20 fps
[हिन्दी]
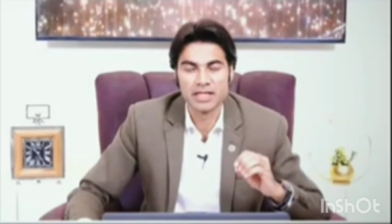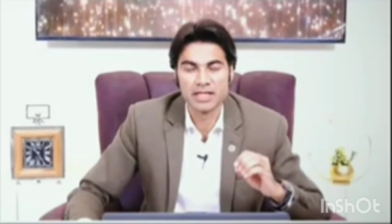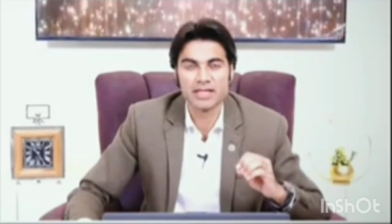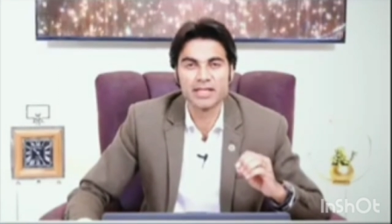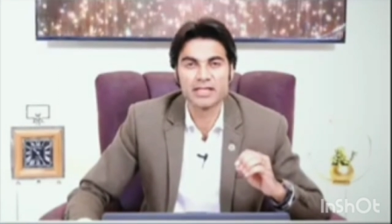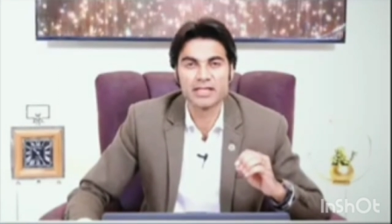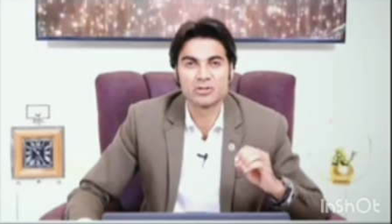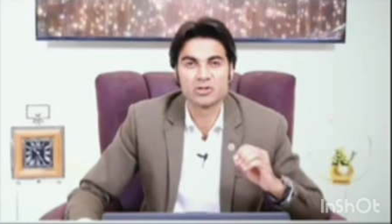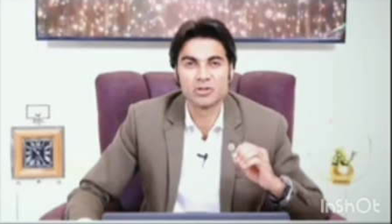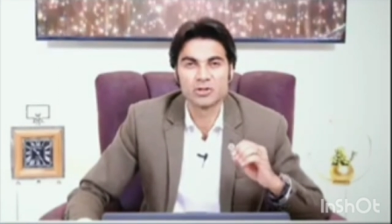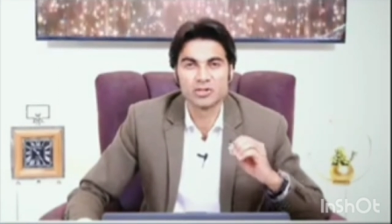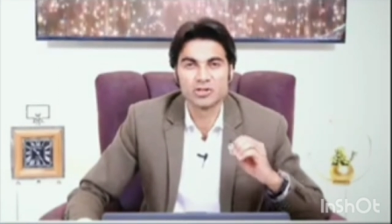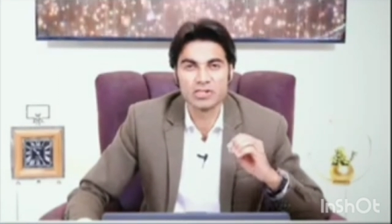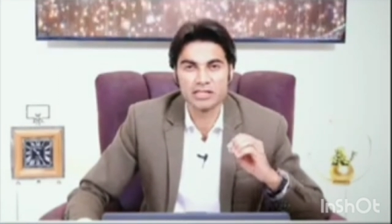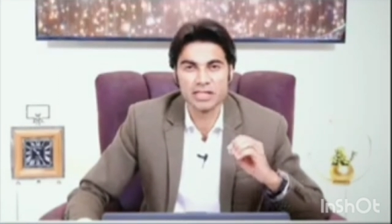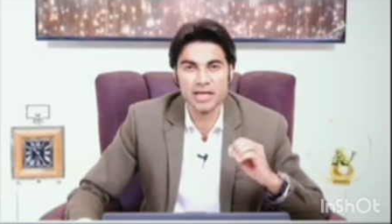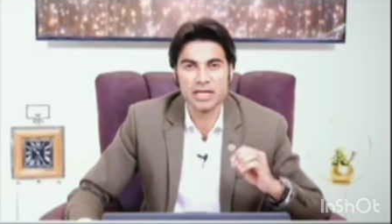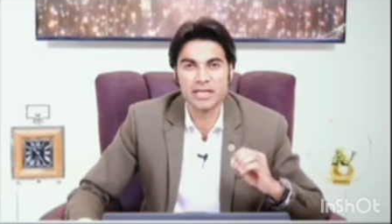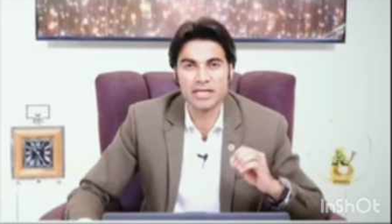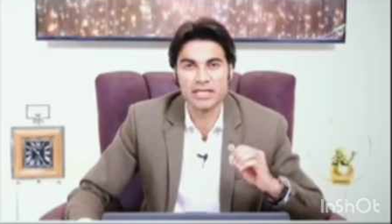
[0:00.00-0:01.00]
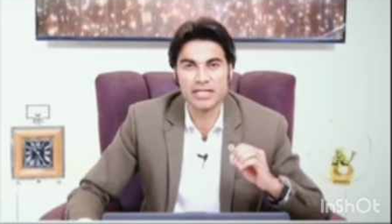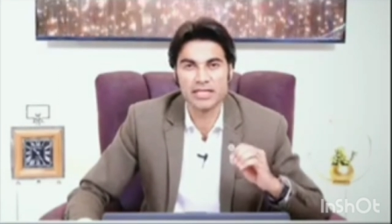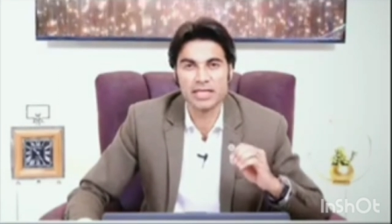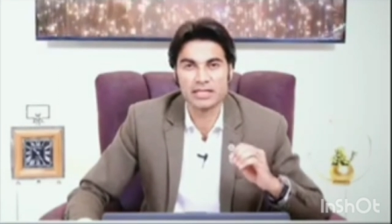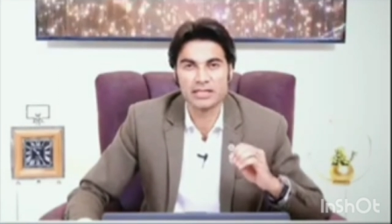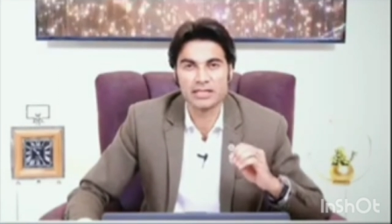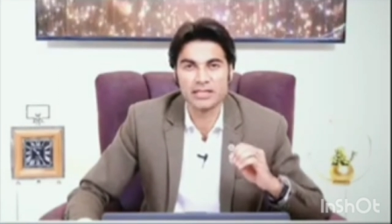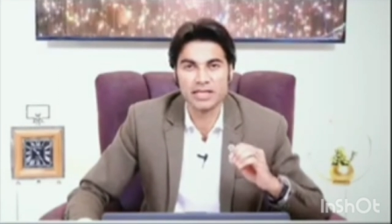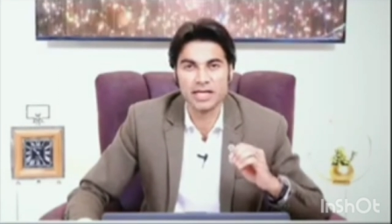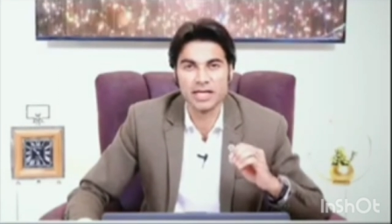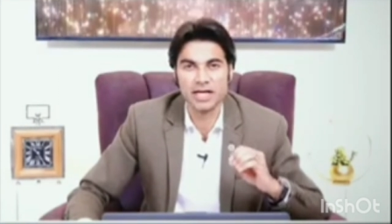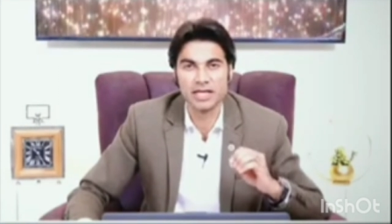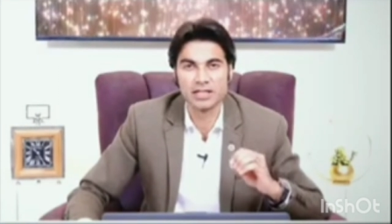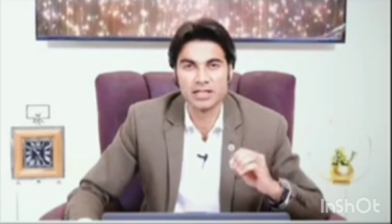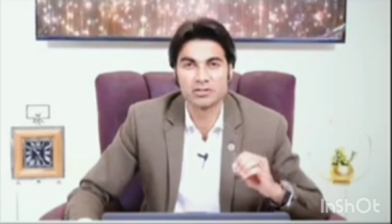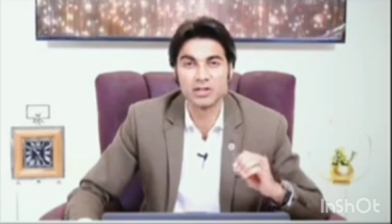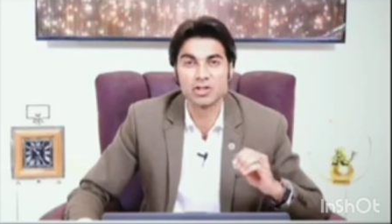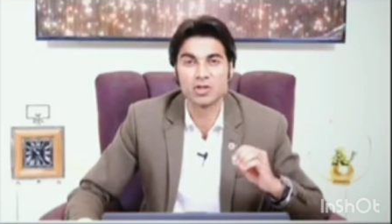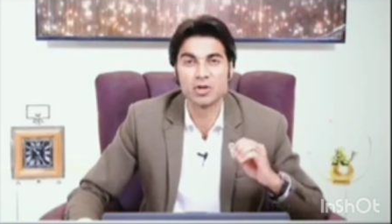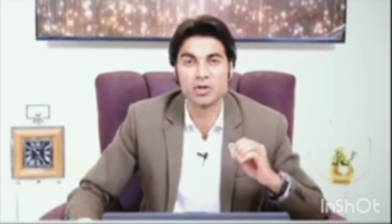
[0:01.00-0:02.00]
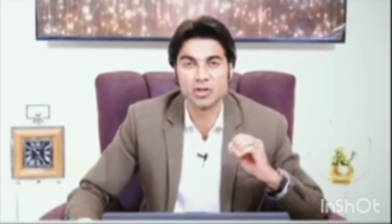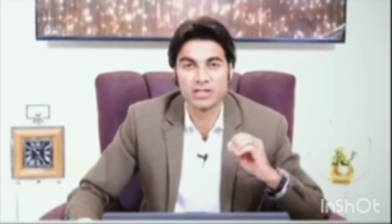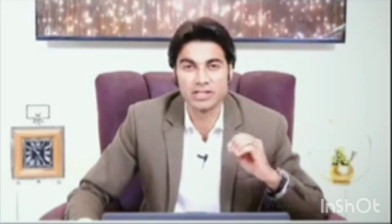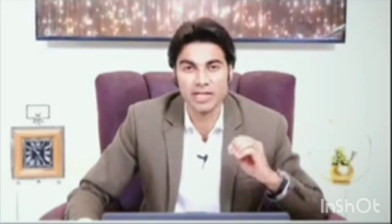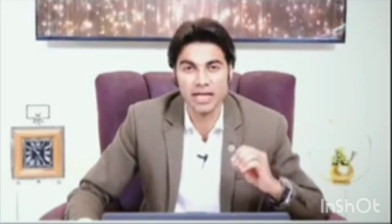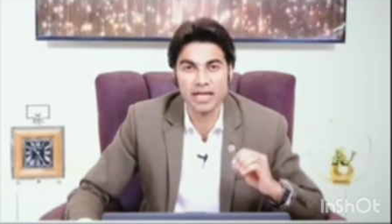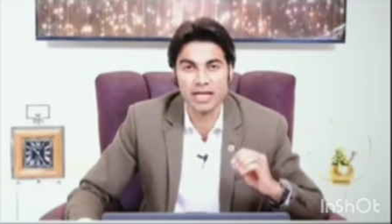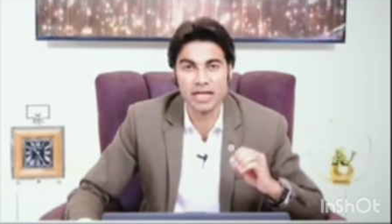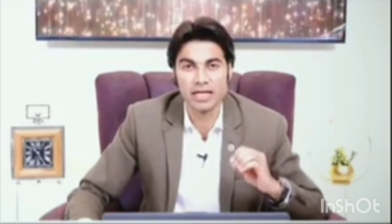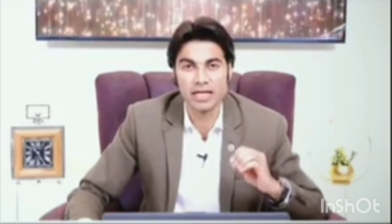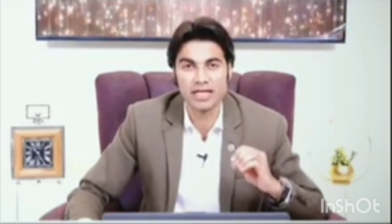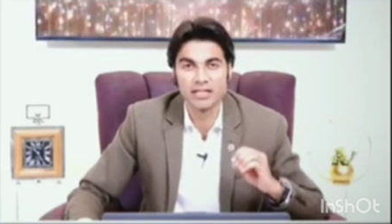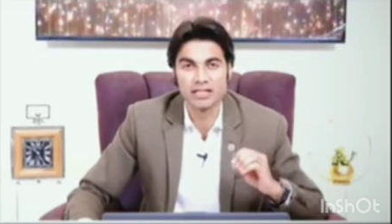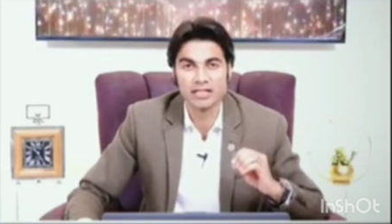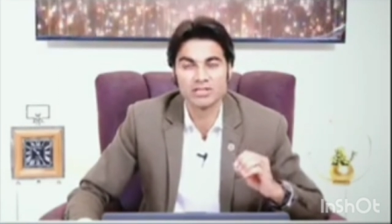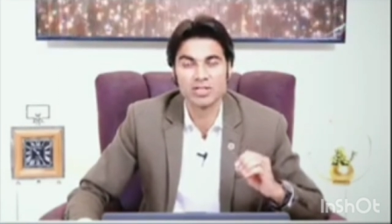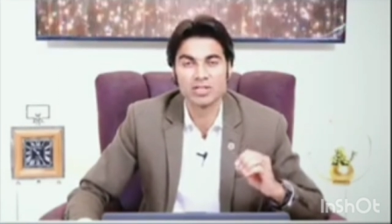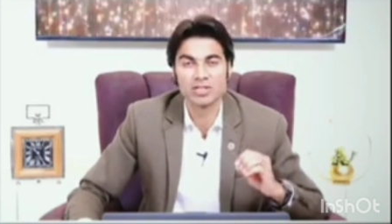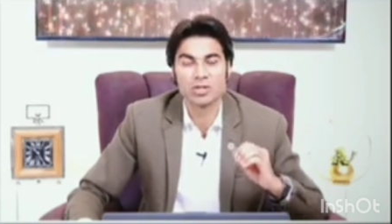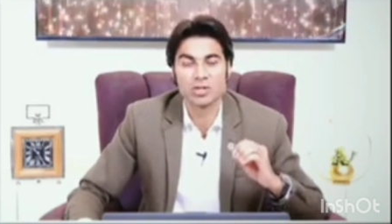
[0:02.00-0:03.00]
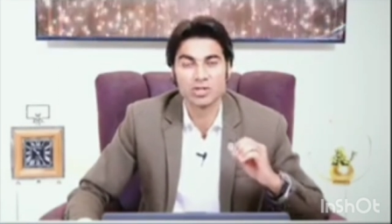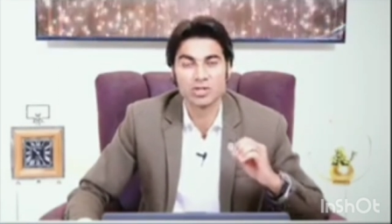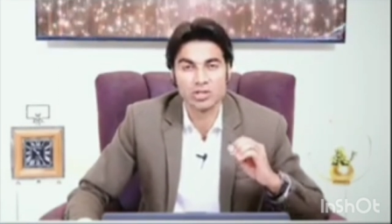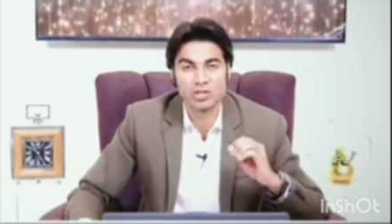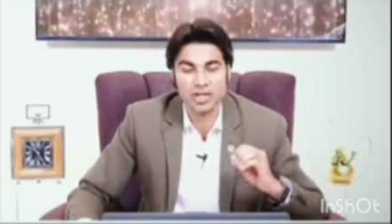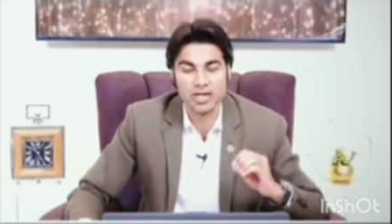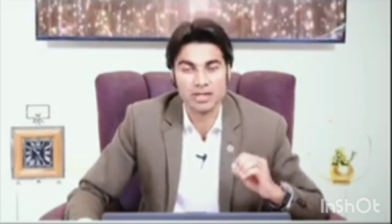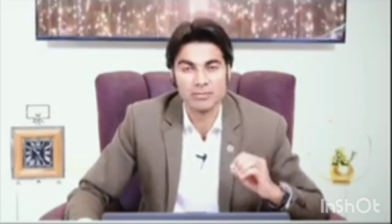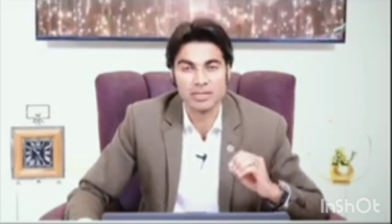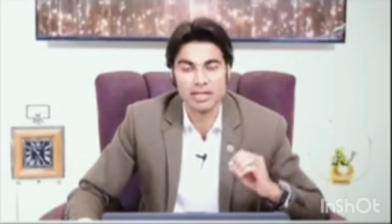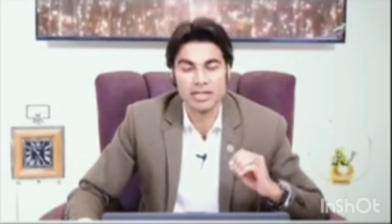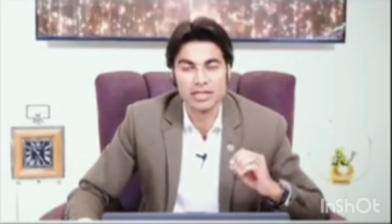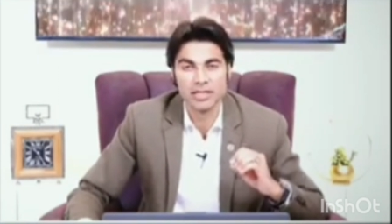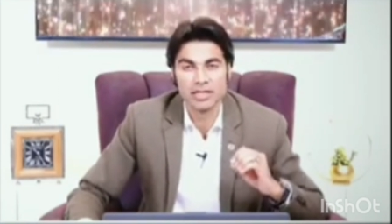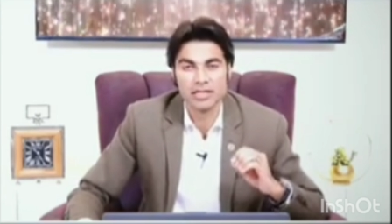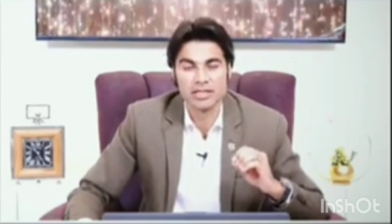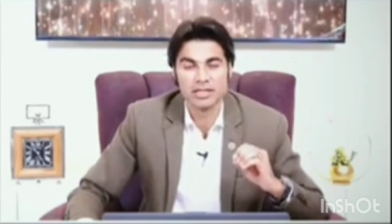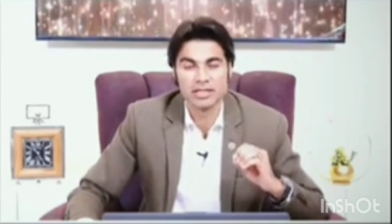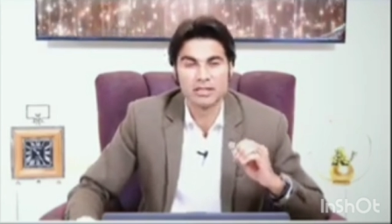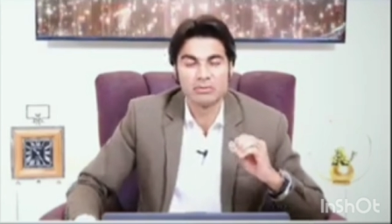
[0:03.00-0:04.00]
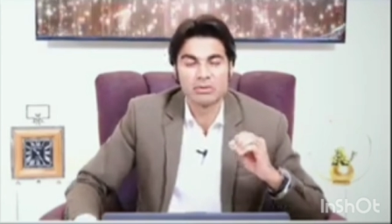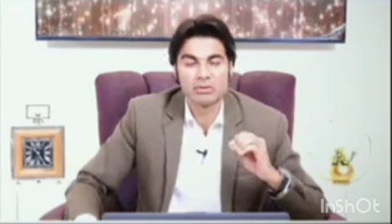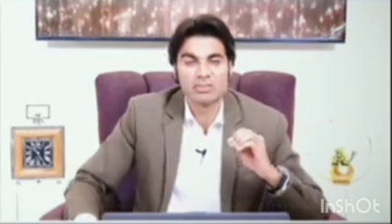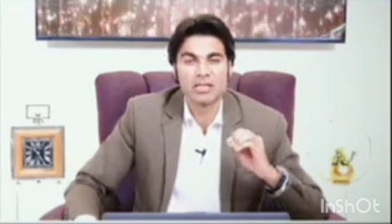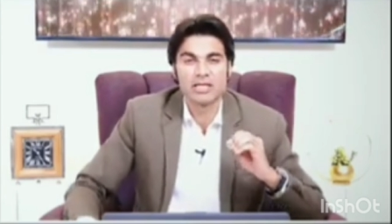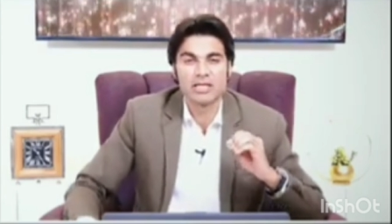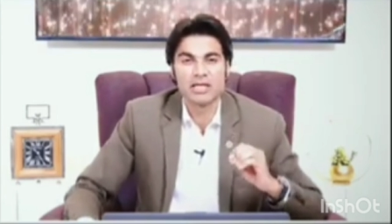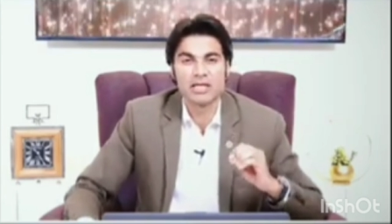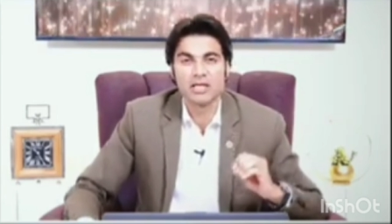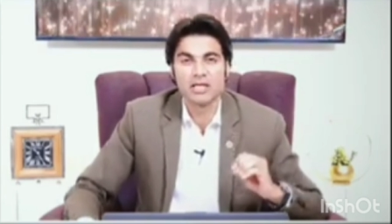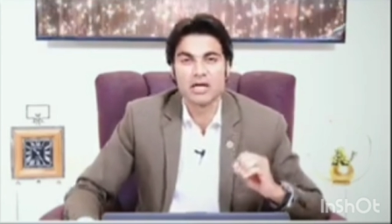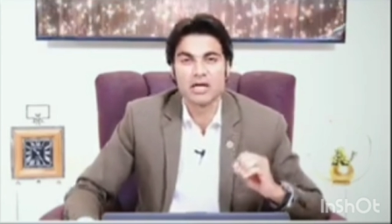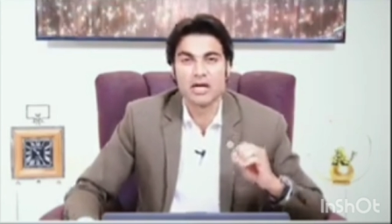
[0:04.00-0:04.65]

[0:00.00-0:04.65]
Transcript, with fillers: लेकिन जो सताए नहीं जाते ना जिनको डर है जिनको शर्म है कि मुझे